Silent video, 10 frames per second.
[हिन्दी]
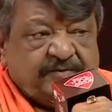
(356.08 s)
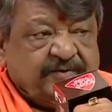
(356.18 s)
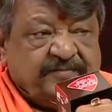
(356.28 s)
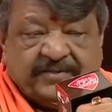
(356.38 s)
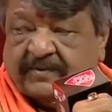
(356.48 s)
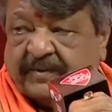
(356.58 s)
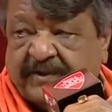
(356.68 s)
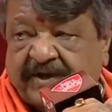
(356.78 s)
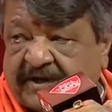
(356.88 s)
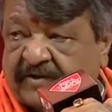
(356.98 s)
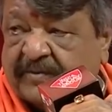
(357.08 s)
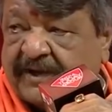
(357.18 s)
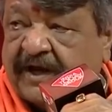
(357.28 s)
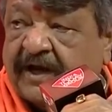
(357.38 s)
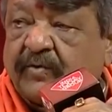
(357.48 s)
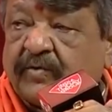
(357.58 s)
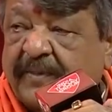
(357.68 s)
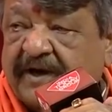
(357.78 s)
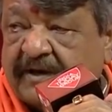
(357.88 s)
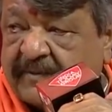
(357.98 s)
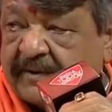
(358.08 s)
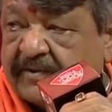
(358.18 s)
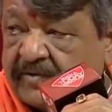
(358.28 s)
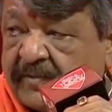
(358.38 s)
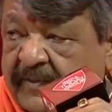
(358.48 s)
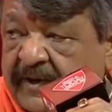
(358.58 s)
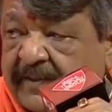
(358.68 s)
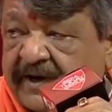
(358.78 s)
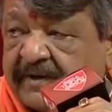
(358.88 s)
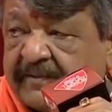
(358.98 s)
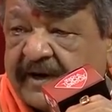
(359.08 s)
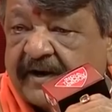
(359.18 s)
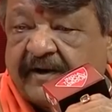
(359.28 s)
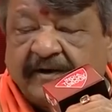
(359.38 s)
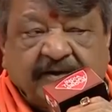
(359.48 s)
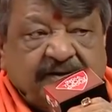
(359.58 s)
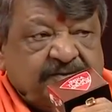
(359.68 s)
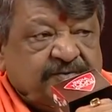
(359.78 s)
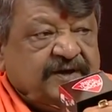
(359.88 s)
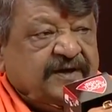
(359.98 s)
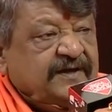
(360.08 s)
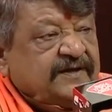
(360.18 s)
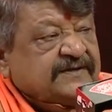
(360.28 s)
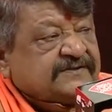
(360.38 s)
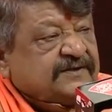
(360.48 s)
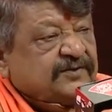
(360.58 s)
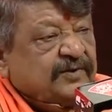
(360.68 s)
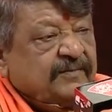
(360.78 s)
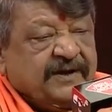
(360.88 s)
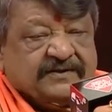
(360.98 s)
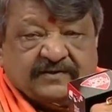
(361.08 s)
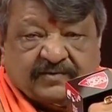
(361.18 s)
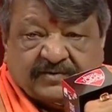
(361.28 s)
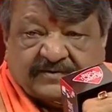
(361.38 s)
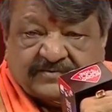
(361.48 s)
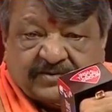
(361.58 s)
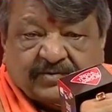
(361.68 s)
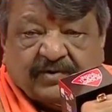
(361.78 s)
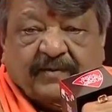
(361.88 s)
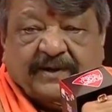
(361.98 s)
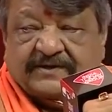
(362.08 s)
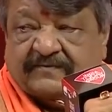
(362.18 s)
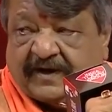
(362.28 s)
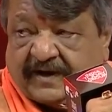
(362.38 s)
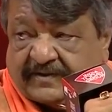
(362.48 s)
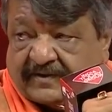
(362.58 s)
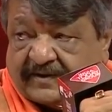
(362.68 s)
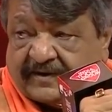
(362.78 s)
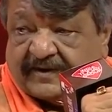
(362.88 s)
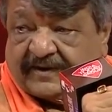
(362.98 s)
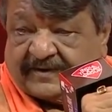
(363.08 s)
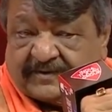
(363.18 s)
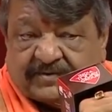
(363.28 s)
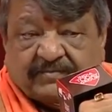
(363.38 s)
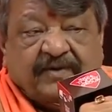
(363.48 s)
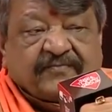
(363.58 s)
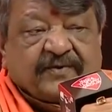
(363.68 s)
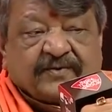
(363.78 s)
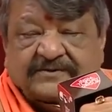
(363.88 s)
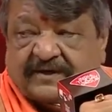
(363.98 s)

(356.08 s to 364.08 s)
तो कम से कम हमें देखना तो पड़ेगा कि कौन पार्टी हमारी कौन हमारी पार्टी में आ रहा है क्योंकि कई ऐसे टोलेबाज लोग जो टोलाबाजी वहाँ करते थे जो माफियाओं के